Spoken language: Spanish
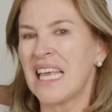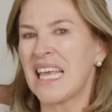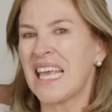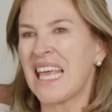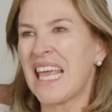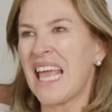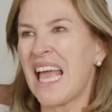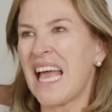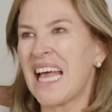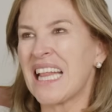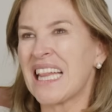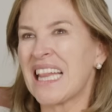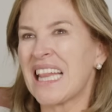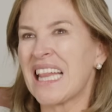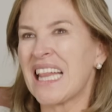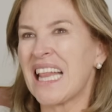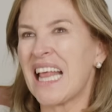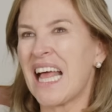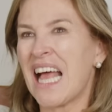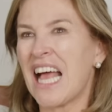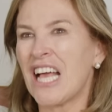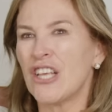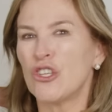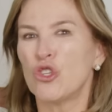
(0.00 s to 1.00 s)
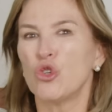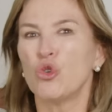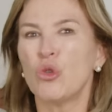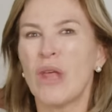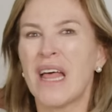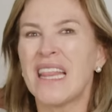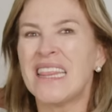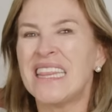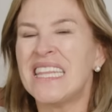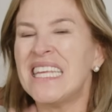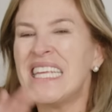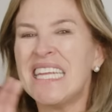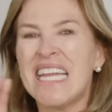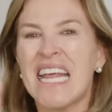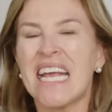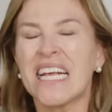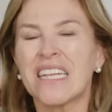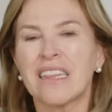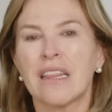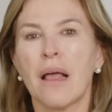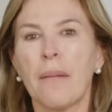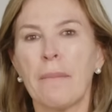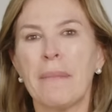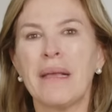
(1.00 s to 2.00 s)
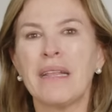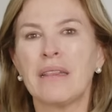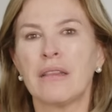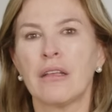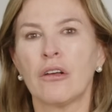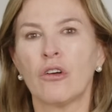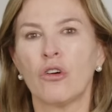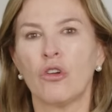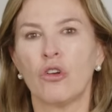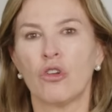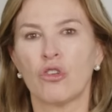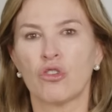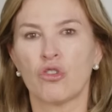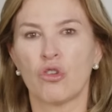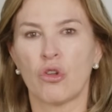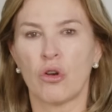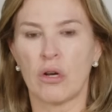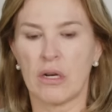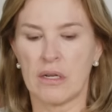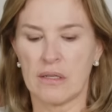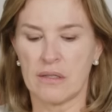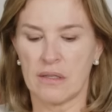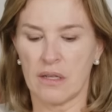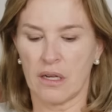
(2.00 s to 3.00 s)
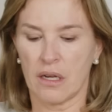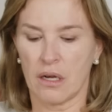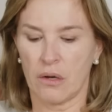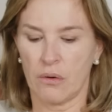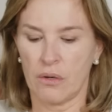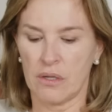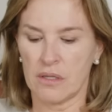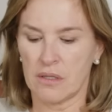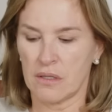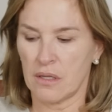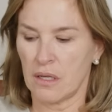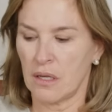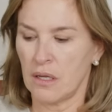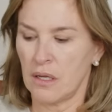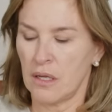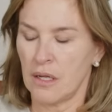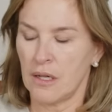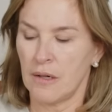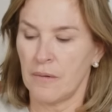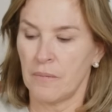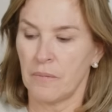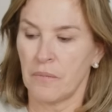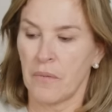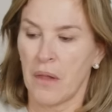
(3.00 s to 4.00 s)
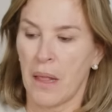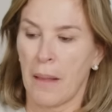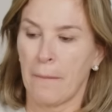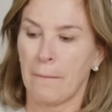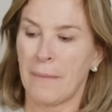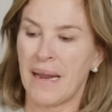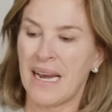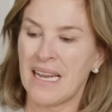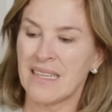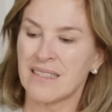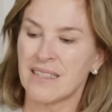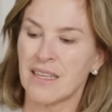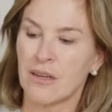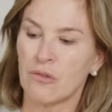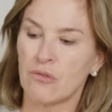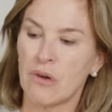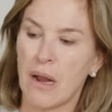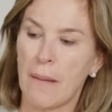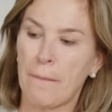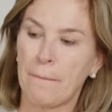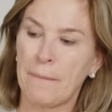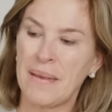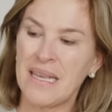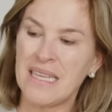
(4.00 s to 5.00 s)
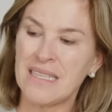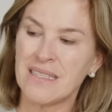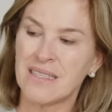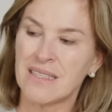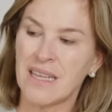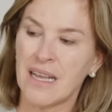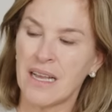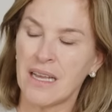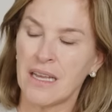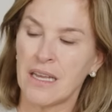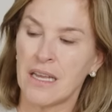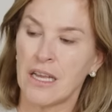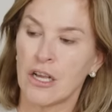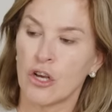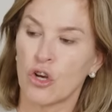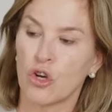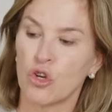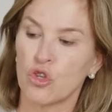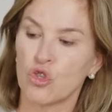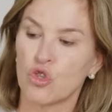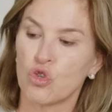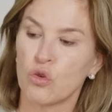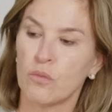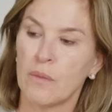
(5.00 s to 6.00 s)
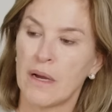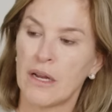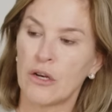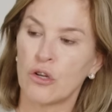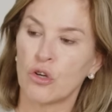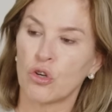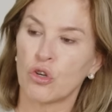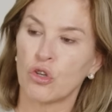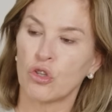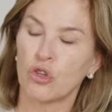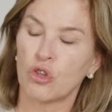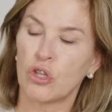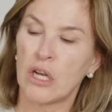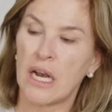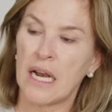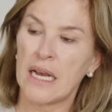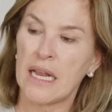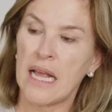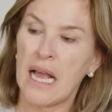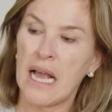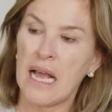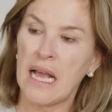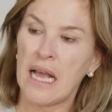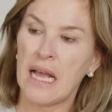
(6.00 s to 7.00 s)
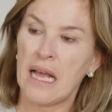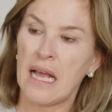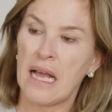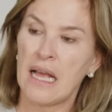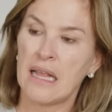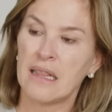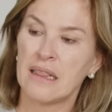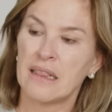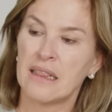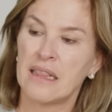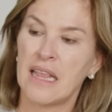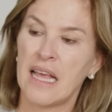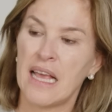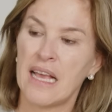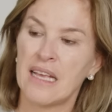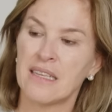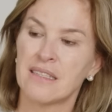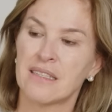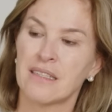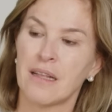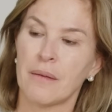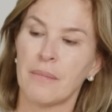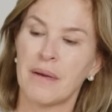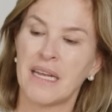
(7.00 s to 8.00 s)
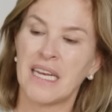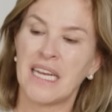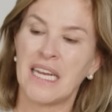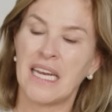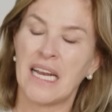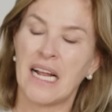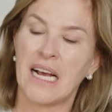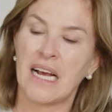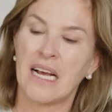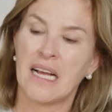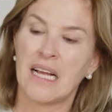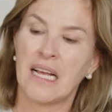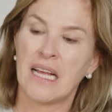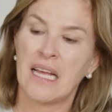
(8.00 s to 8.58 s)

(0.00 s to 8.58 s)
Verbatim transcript: que a ayuda directamente con los dolores de cabeza. Van a hacer una pinza con su mano contraria de esta manera.